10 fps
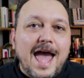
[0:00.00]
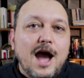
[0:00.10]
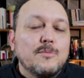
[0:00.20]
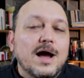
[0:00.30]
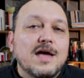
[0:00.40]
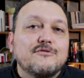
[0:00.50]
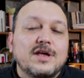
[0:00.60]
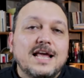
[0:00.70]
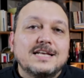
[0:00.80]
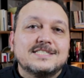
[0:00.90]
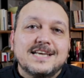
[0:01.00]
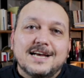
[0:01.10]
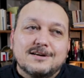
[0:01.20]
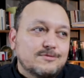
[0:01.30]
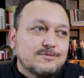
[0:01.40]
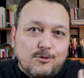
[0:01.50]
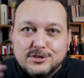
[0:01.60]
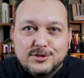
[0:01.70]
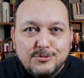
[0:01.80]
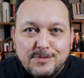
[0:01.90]
é uma referência
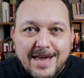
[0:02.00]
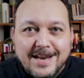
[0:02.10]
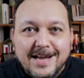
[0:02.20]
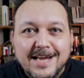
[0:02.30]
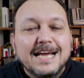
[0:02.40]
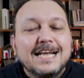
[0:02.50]
costumeira